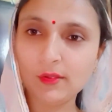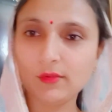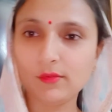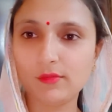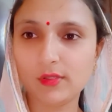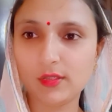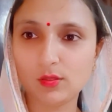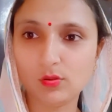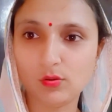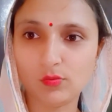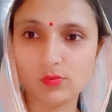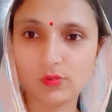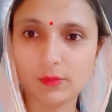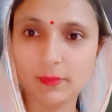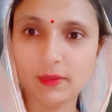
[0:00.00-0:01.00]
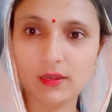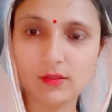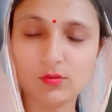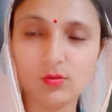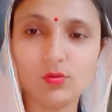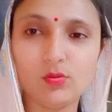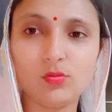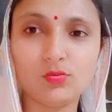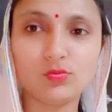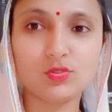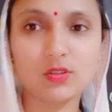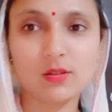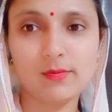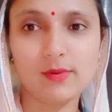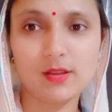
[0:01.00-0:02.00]
वे दूंगी पहले तो
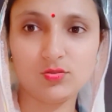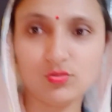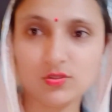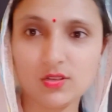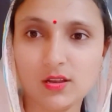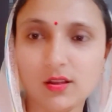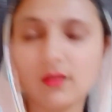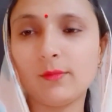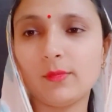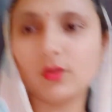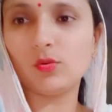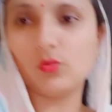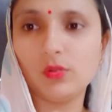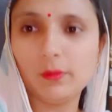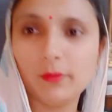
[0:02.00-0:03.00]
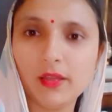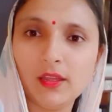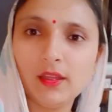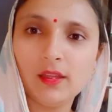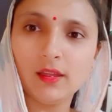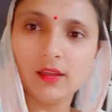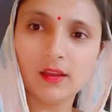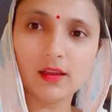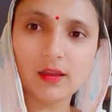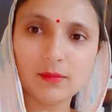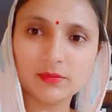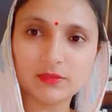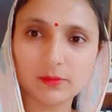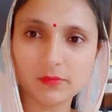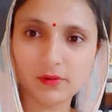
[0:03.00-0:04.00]
उसके बाद जो सा काम करूँगी मैं
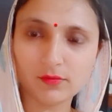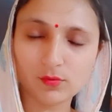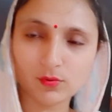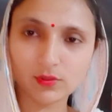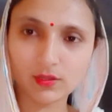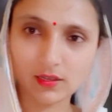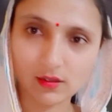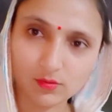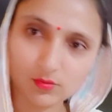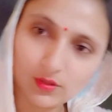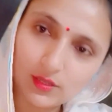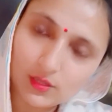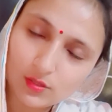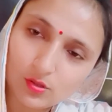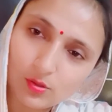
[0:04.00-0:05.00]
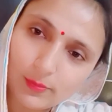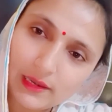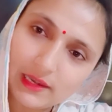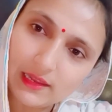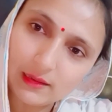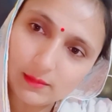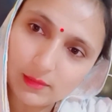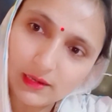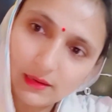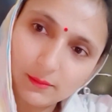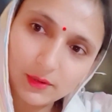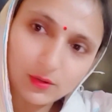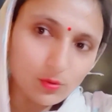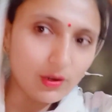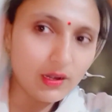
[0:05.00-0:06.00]
आप सब ने वो दिखाऊंगी तो पहले एक बार ये
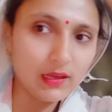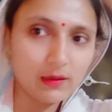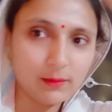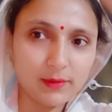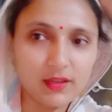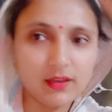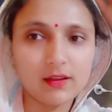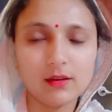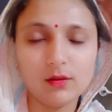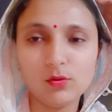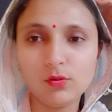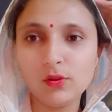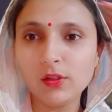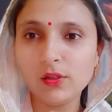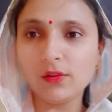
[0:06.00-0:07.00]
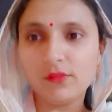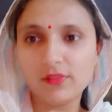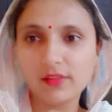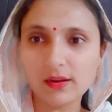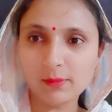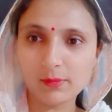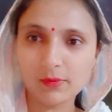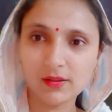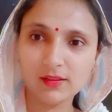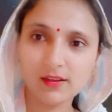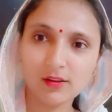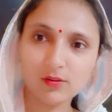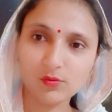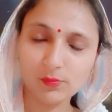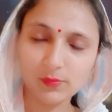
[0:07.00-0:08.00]
मीठू वाले कपड़े कर लूँ फिर आपने
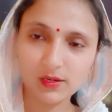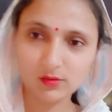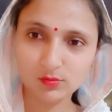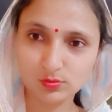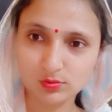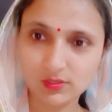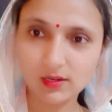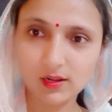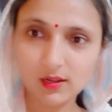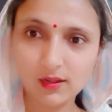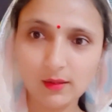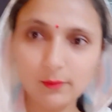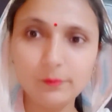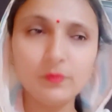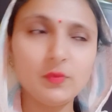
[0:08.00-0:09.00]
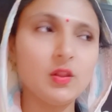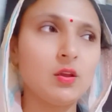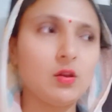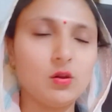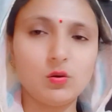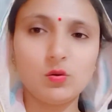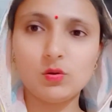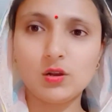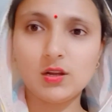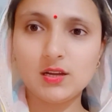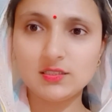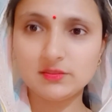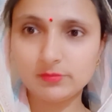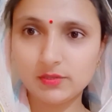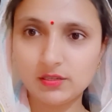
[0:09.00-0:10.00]
दिखाऊंगी मेरा दूसरा काम और
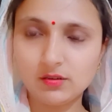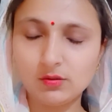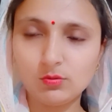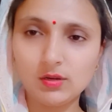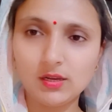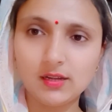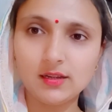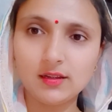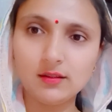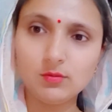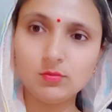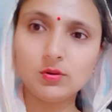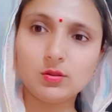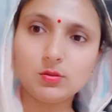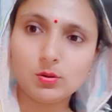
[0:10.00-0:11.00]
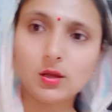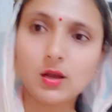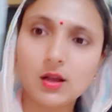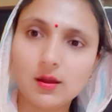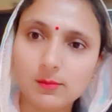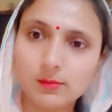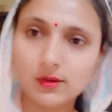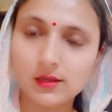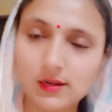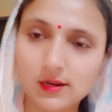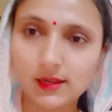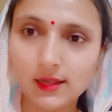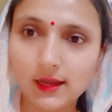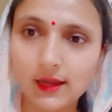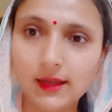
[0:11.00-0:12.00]
आज मैंने नो लाग है उन्हें थोड़ा काम कर
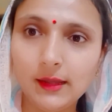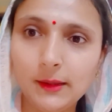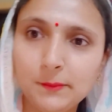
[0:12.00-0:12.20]
रखा है